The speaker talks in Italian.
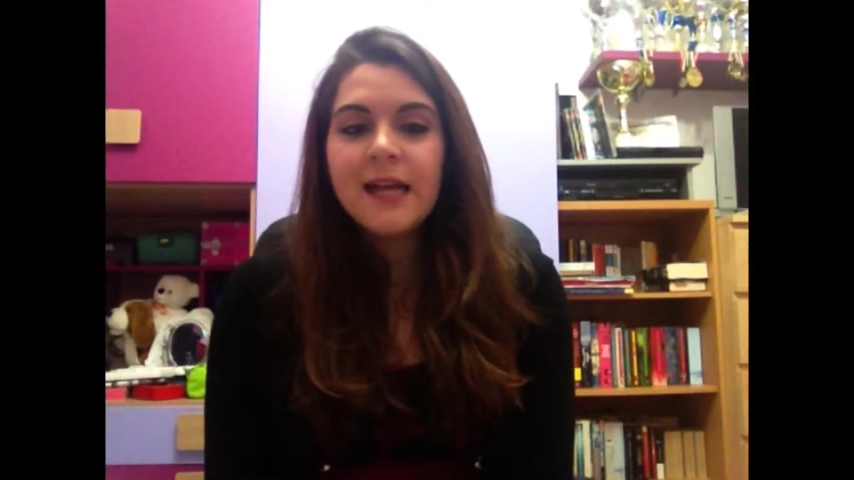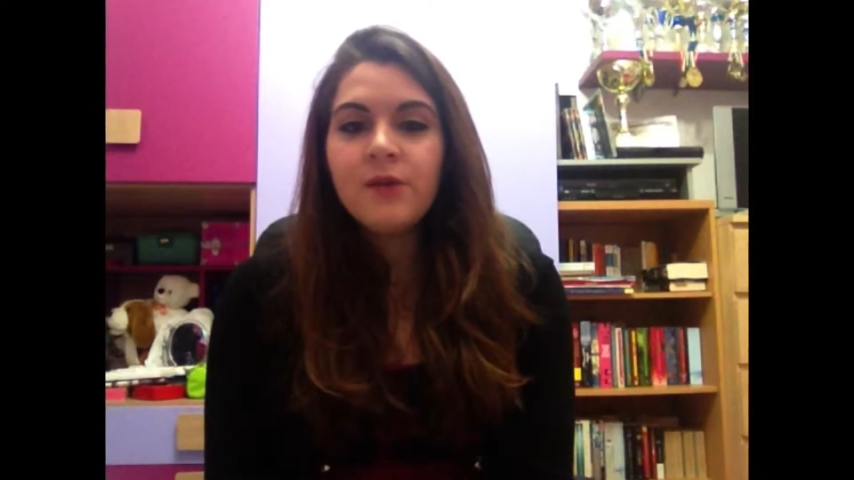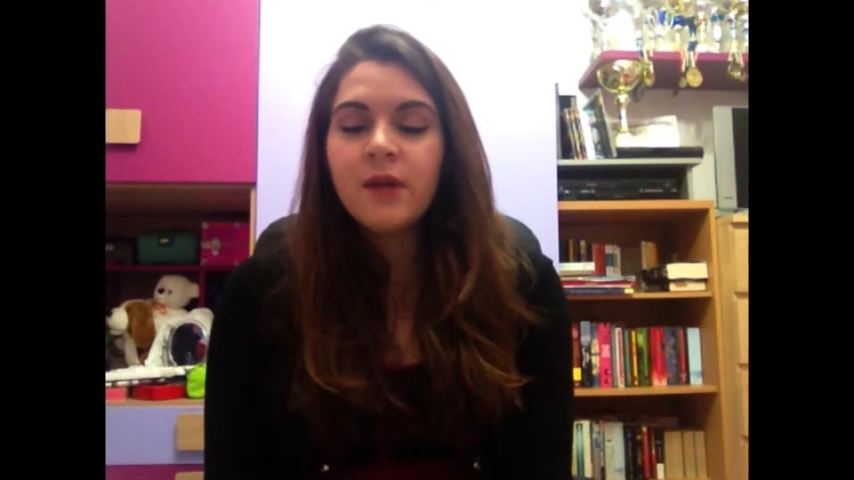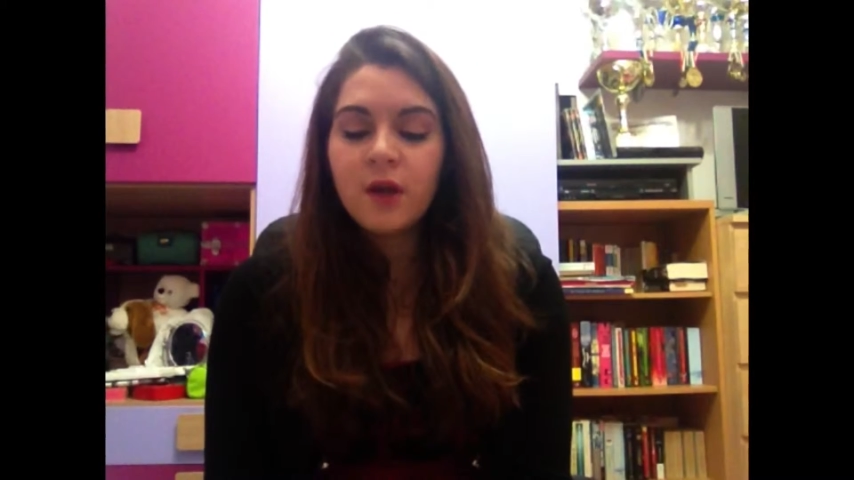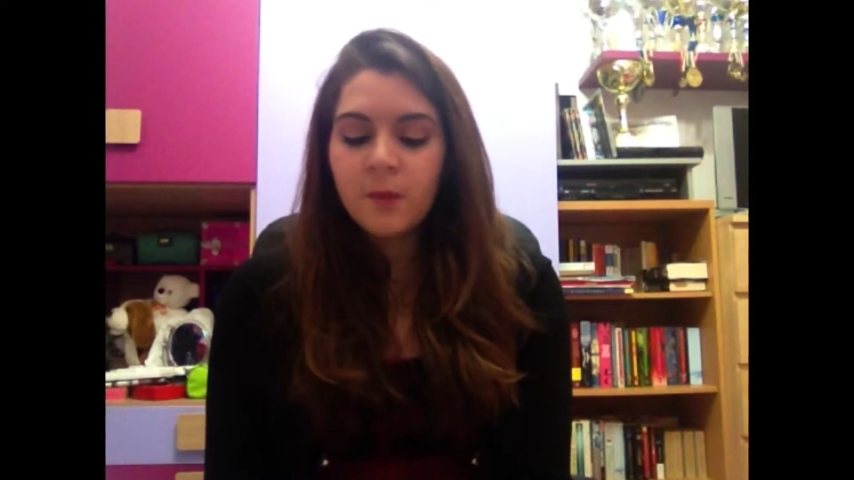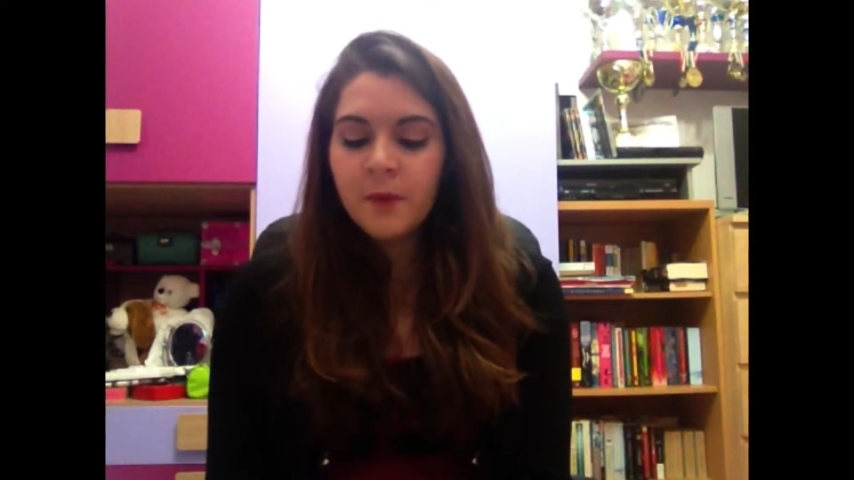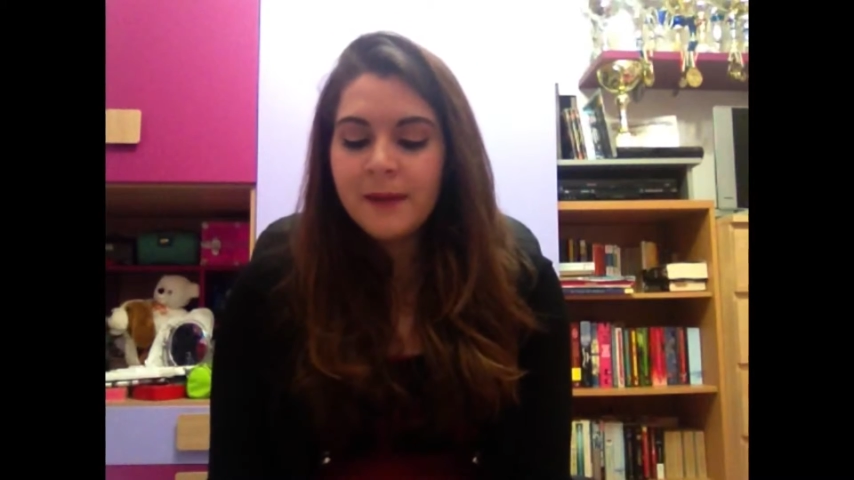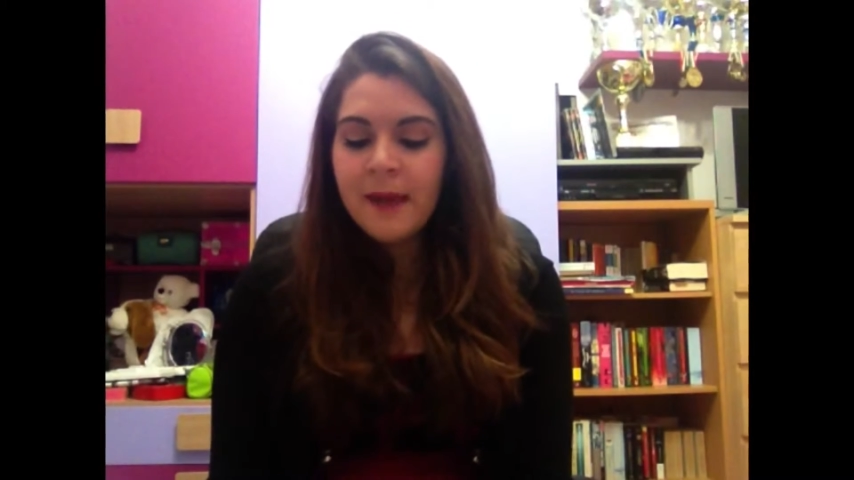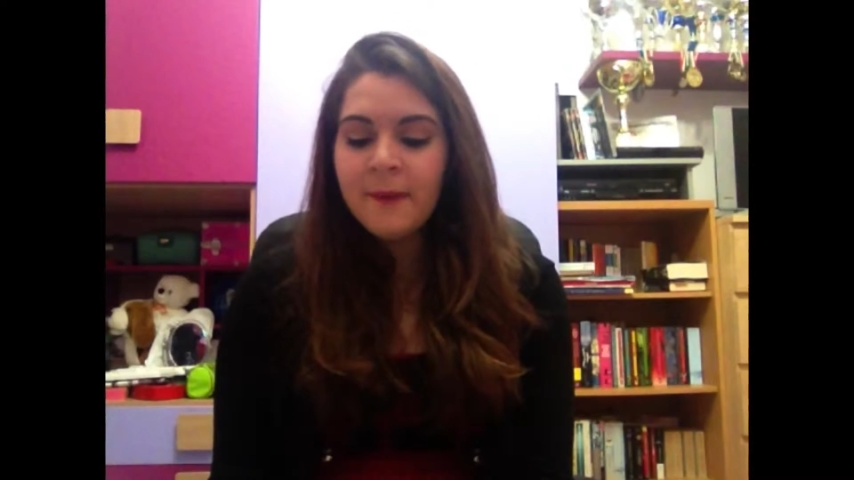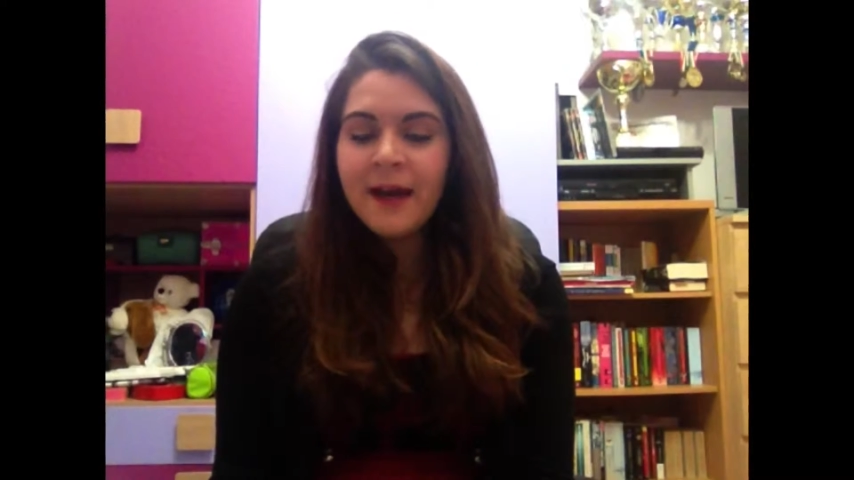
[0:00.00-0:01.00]
L'unico
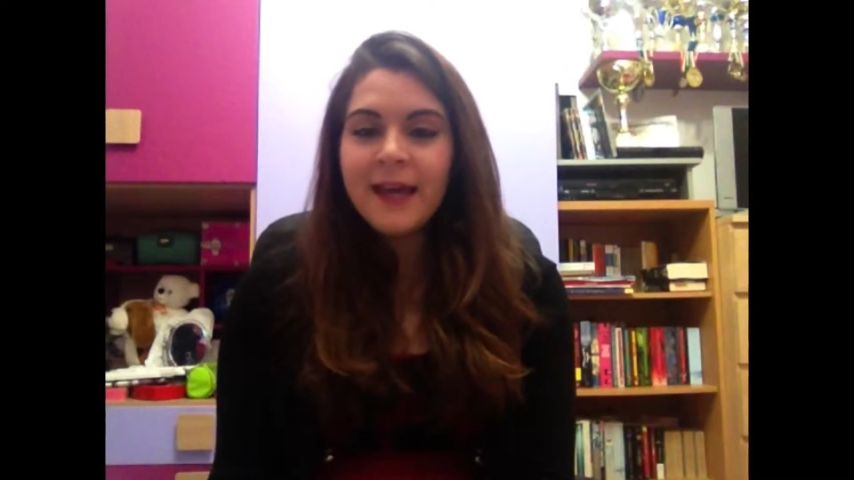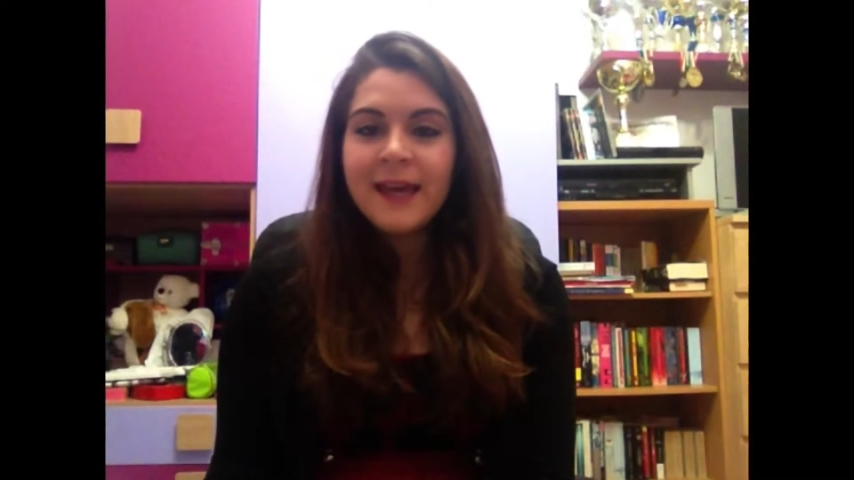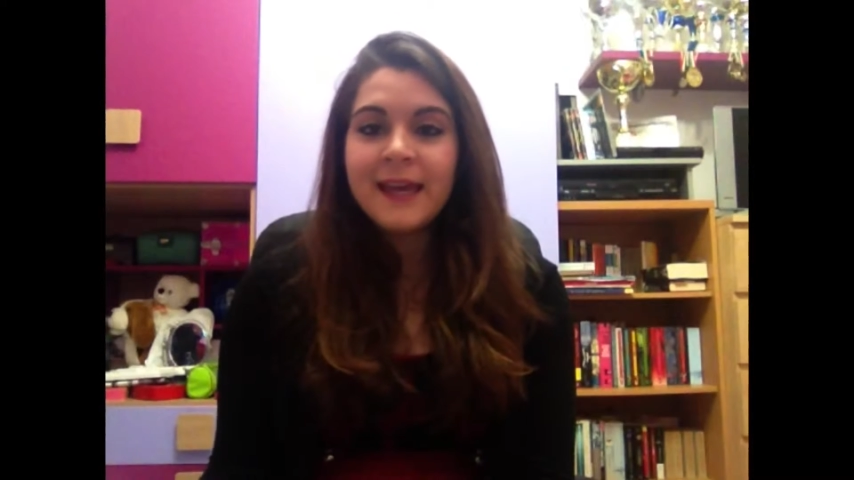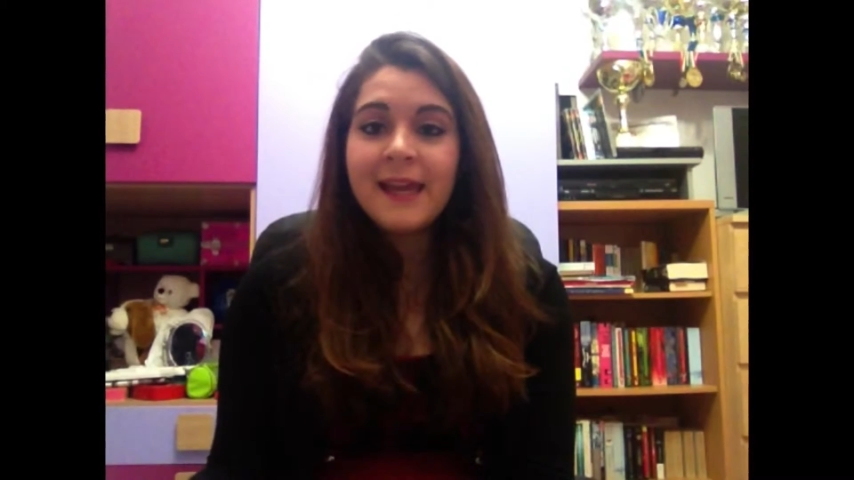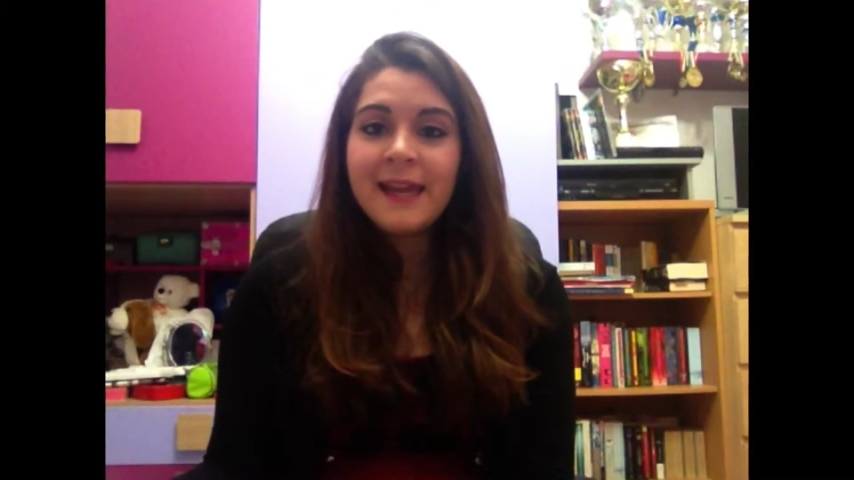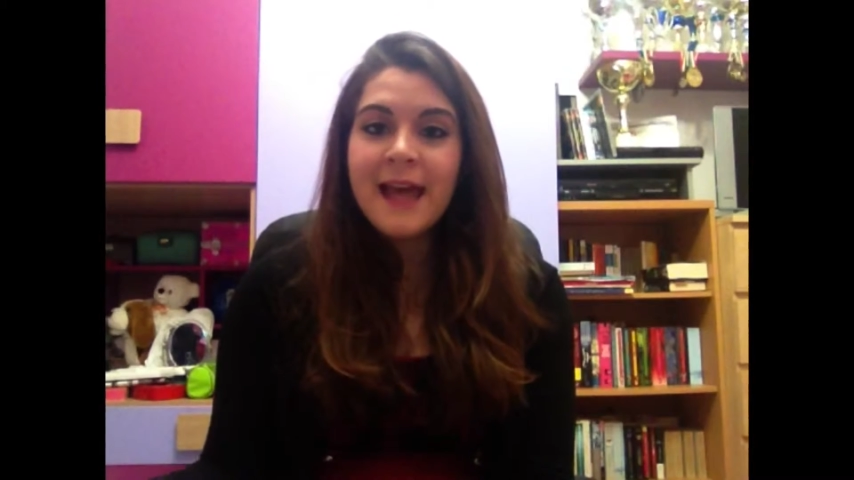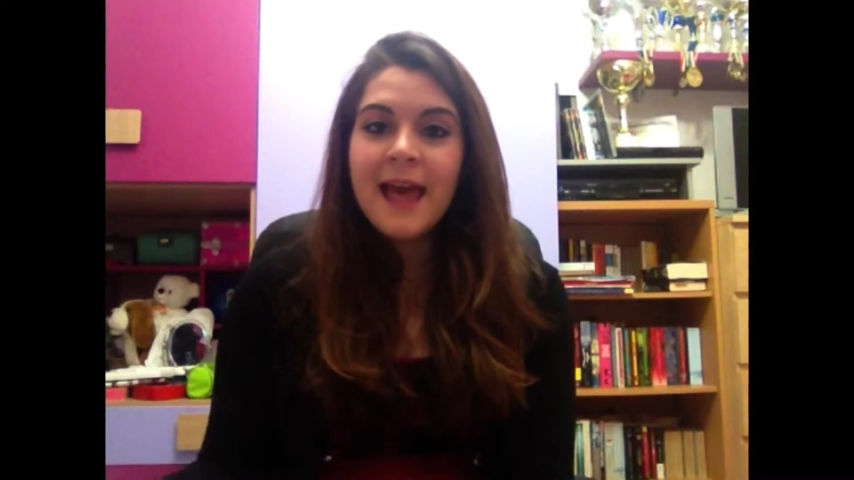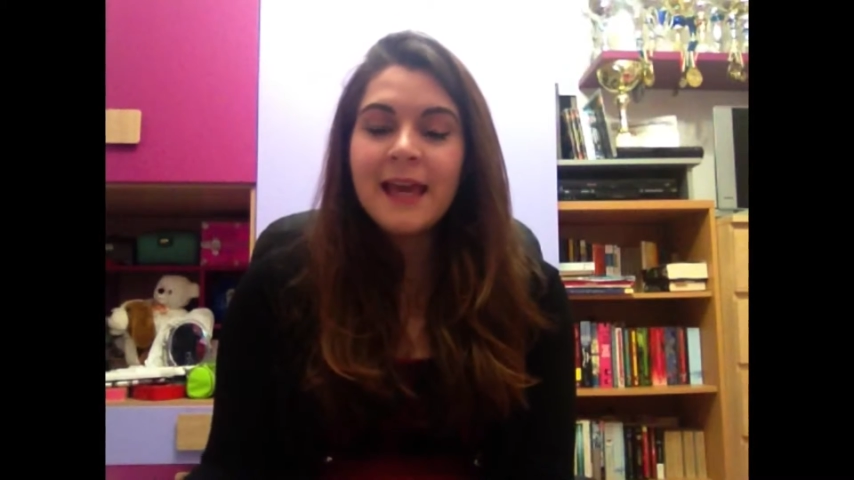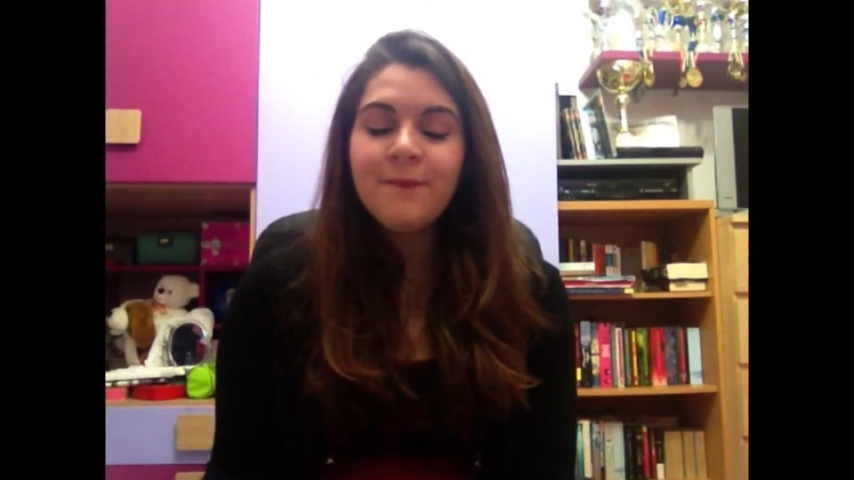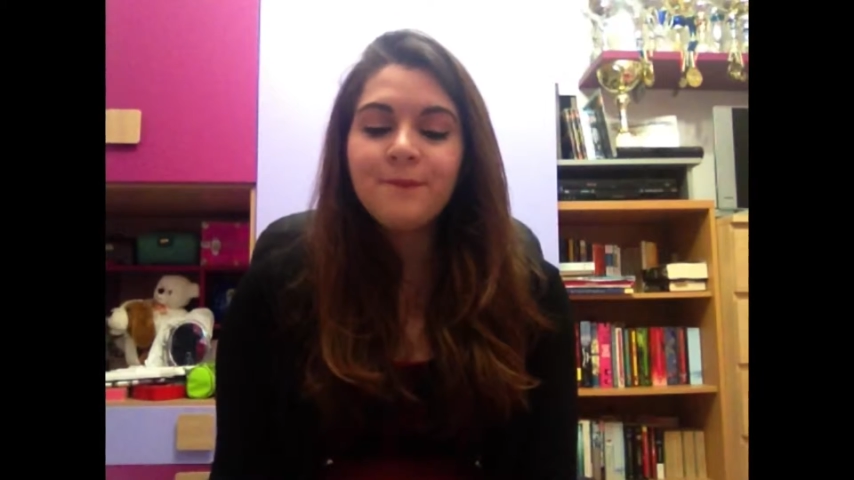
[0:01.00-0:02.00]
problema è che
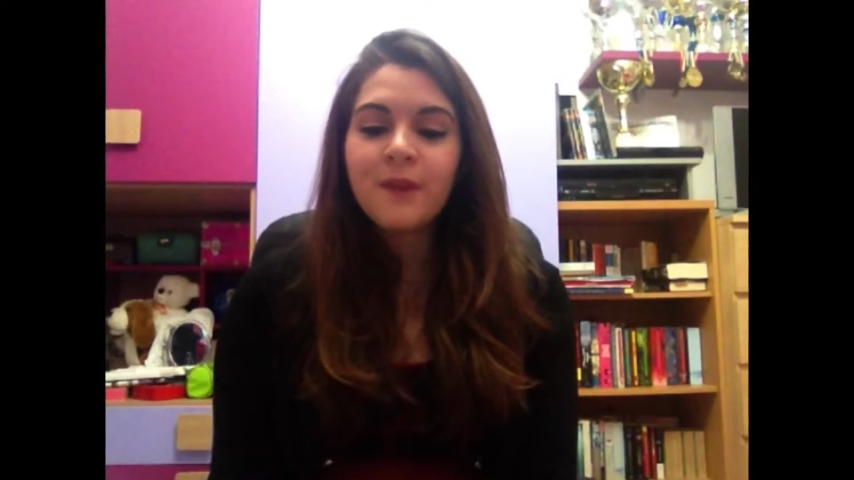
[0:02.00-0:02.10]
lei